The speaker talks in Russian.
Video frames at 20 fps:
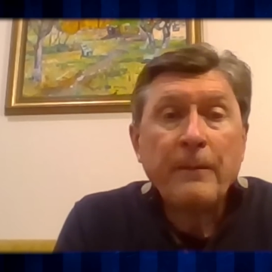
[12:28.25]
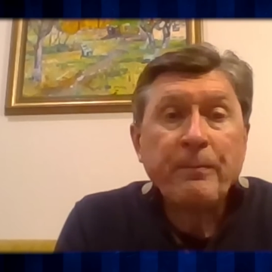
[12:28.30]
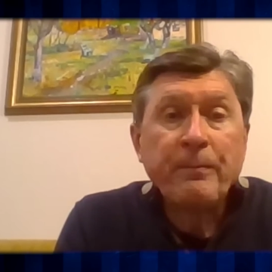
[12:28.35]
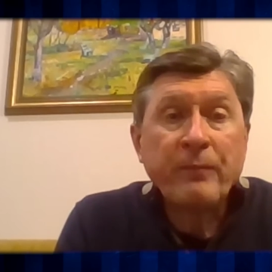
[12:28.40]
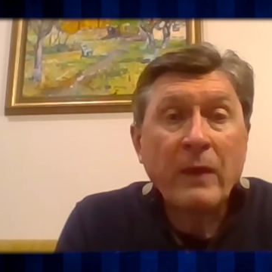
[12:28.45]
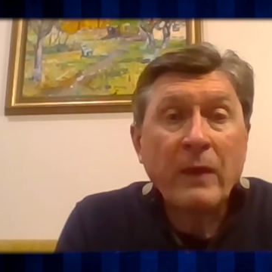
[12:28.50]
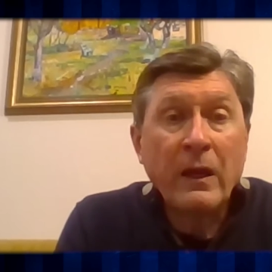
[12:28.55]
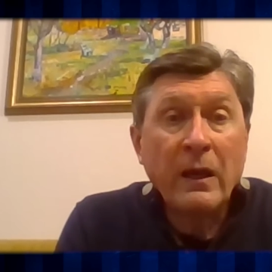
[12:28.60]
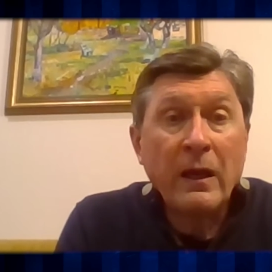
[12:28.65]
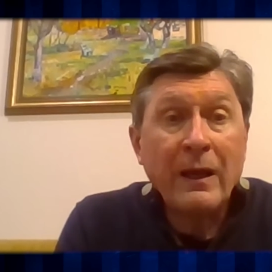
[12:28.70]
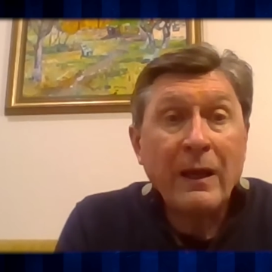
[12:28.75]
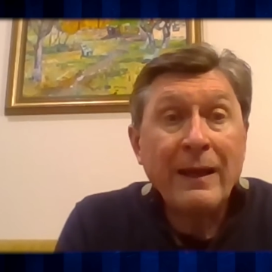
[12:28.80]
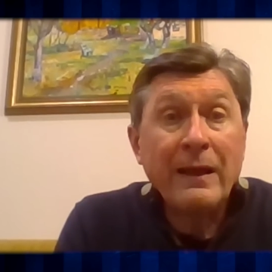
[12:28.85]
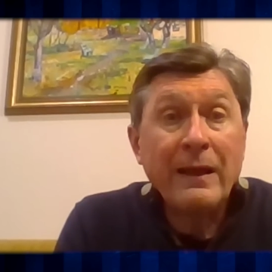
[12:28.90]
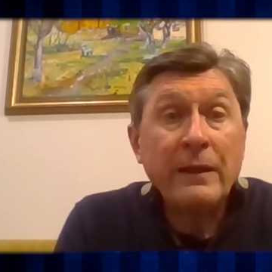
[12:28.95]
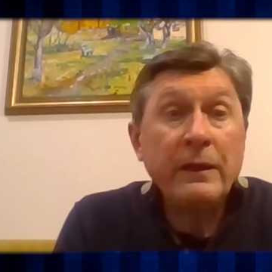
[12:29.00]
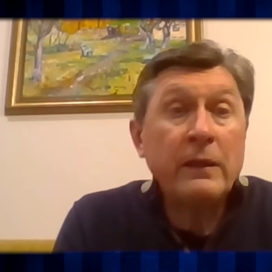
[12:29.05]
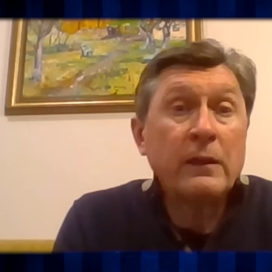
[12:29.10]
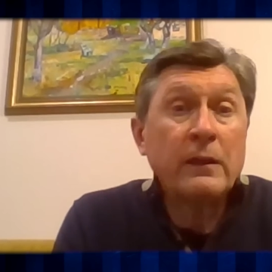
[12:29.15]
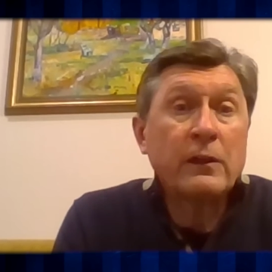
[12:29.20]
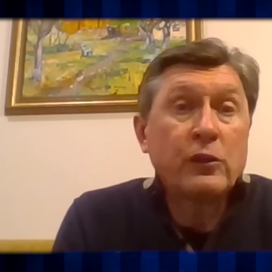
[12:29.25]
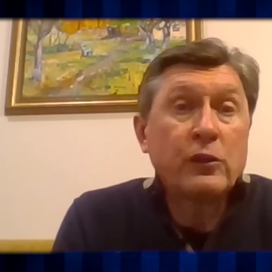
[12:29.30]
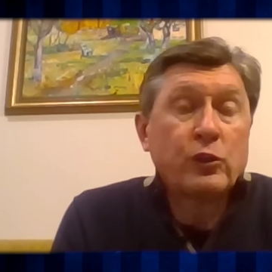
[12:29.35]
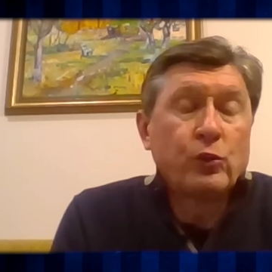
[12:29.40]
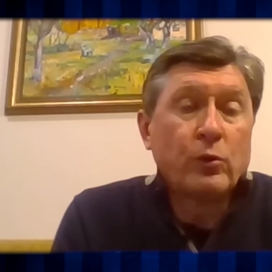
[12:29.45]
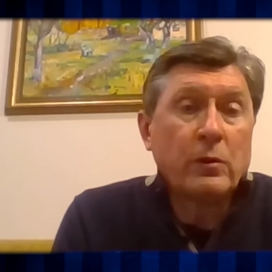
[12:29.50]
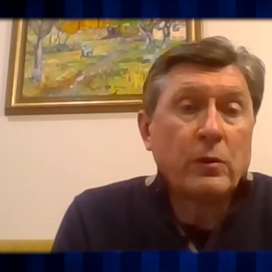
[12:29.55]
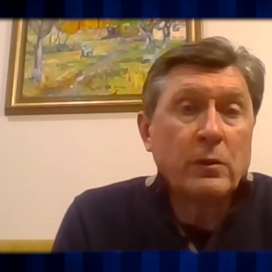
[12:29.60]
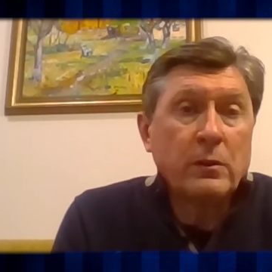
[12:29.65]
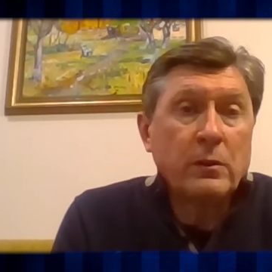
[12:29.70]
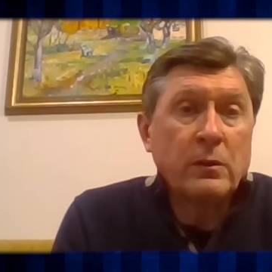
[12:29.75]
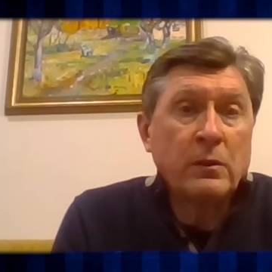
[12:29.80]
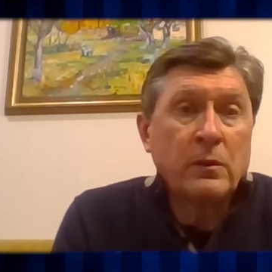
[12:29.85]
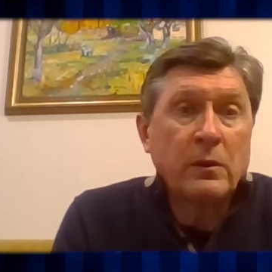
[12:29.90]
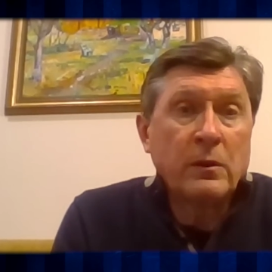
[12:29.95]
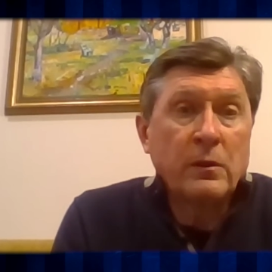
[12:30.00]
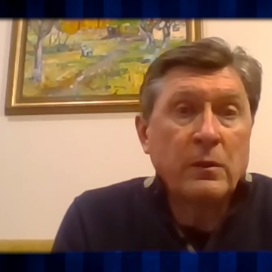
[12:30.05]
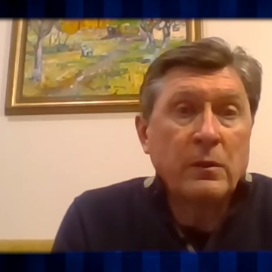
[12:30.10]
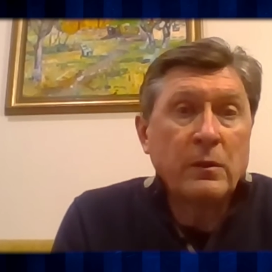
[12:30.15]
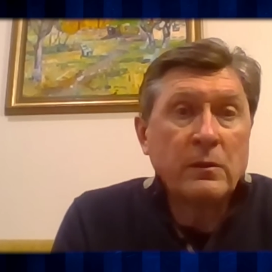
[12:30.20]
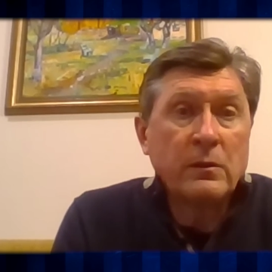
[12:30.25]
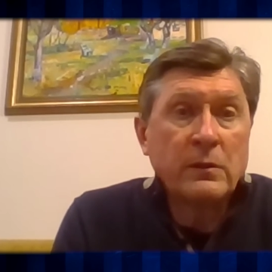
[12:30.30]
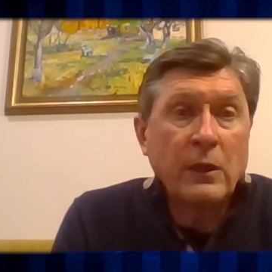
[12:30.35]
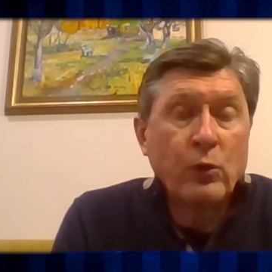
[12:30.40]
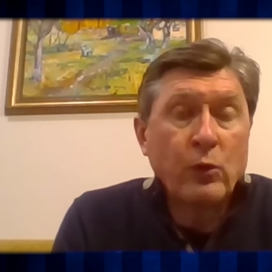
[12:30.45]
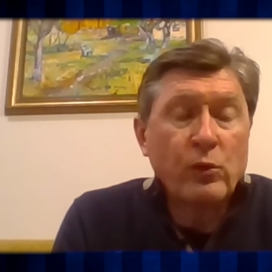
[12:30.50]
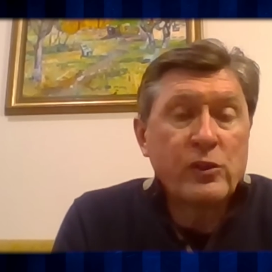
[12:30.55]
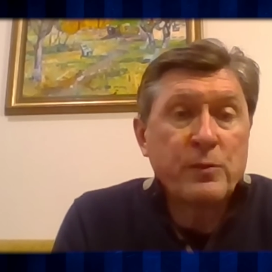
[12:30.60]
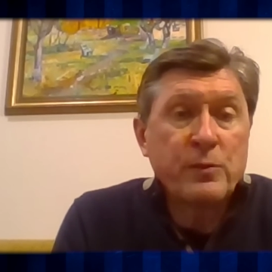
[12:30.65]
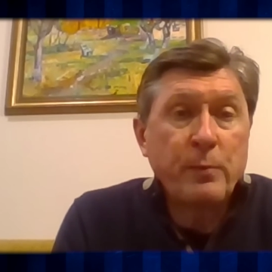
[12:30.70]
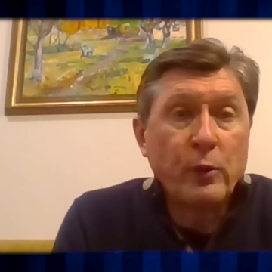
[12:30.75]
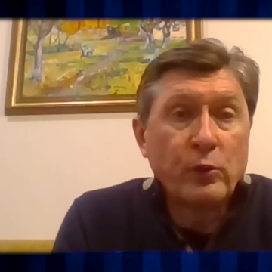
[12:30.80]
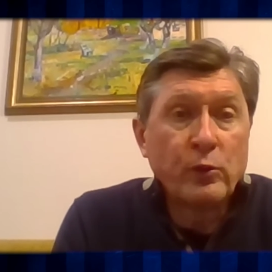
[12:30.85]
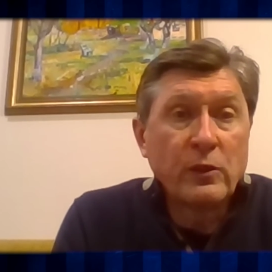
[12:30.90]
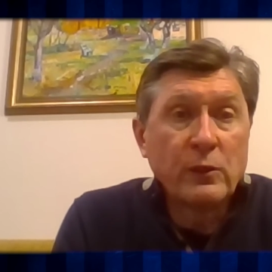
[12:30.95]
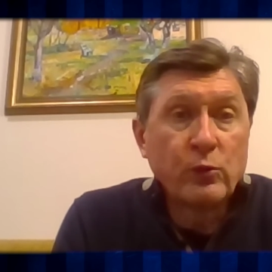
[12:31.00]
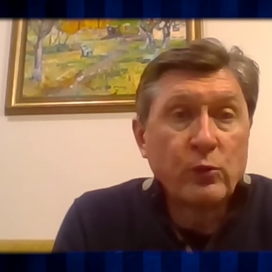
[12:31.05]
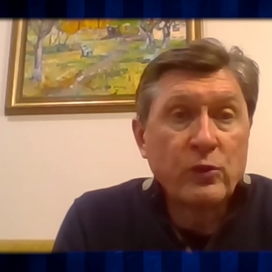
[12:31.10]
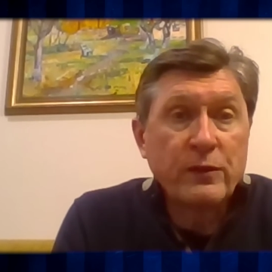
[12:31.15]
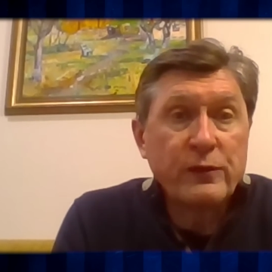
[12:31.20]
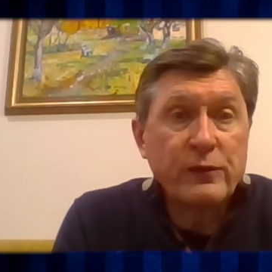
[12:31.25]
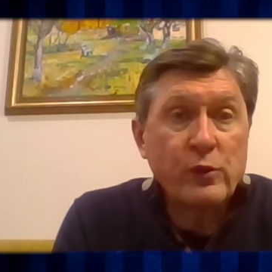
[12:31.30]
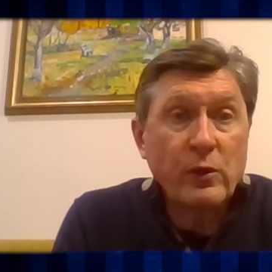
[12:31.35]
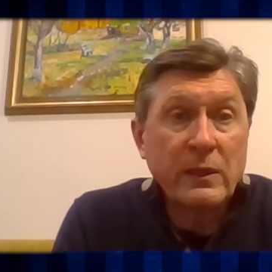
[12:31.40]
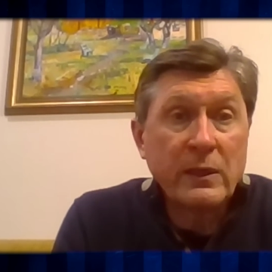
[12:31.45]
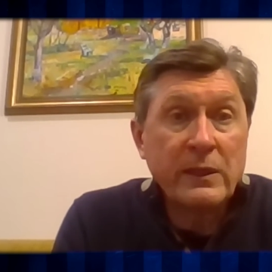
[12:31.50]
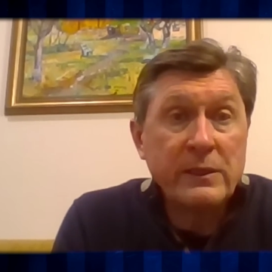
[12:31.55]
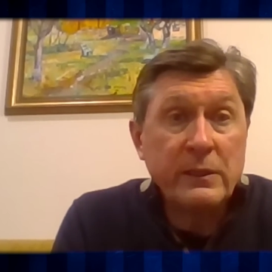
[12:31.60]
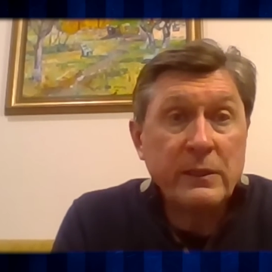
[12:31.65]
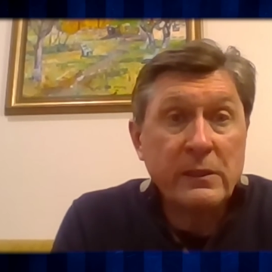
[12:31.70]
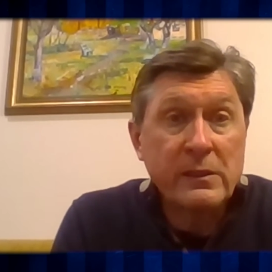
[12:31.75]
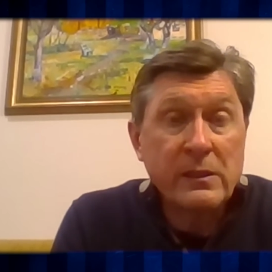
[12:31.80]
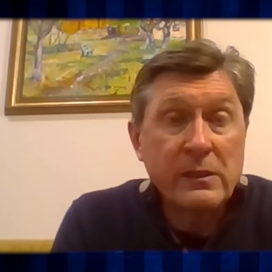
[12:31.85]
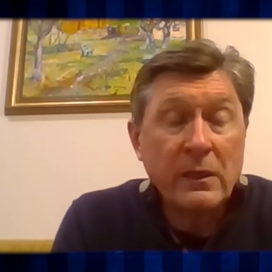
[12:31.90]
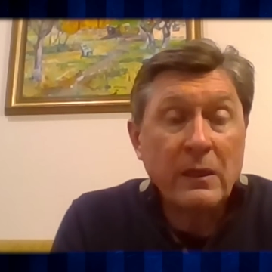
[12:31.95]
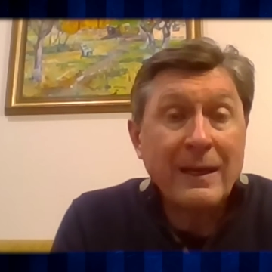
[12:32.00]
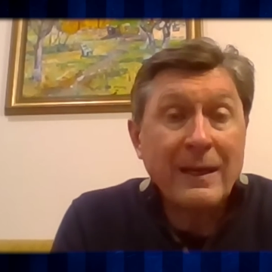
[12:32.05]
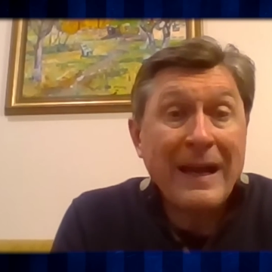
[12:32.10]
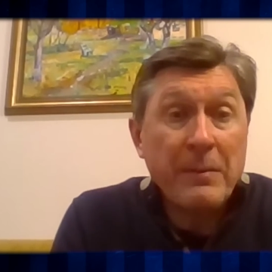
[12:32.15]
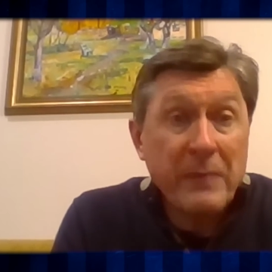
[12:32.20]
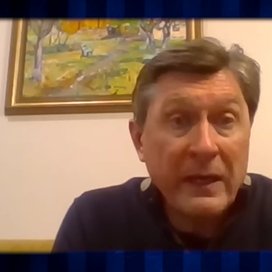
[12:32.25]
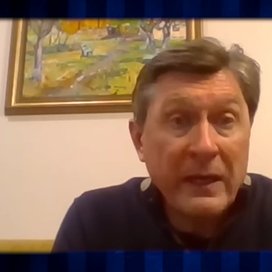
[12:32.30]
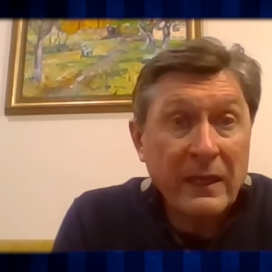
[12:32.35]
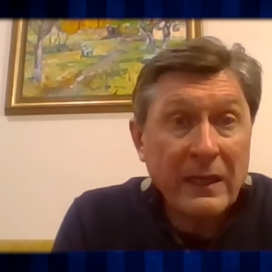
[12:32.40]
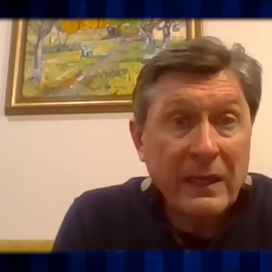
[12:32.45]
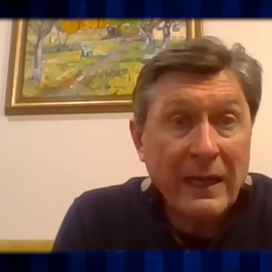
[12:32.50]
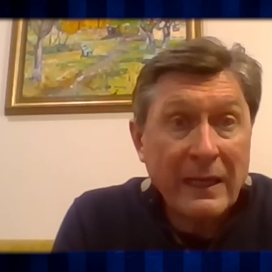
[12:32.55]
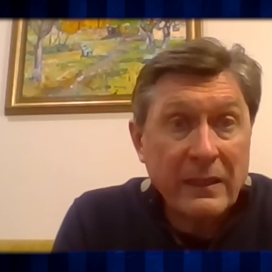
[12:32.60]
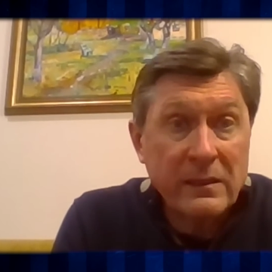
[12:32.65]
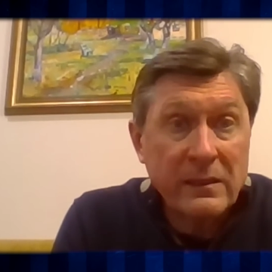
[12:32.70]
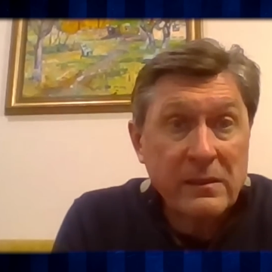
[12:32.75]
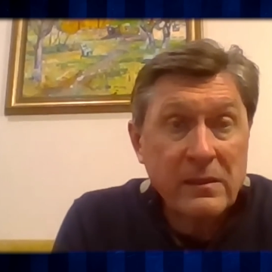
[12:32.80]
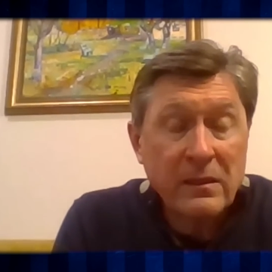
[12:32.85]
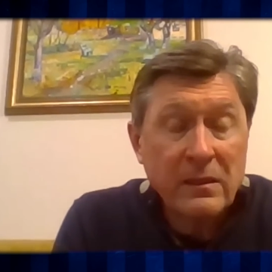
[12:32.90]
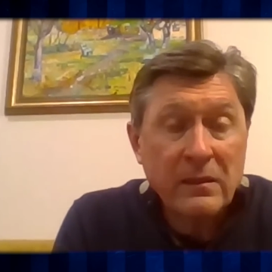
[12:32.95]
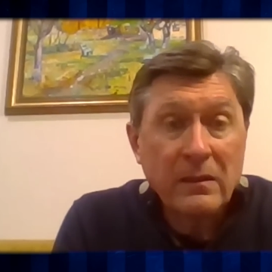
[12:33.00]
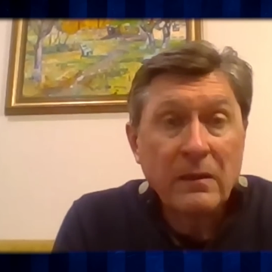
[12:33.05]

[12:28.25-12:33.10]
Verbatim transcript: А, и кто э, на роль шпиона лучше всего годится? Американец.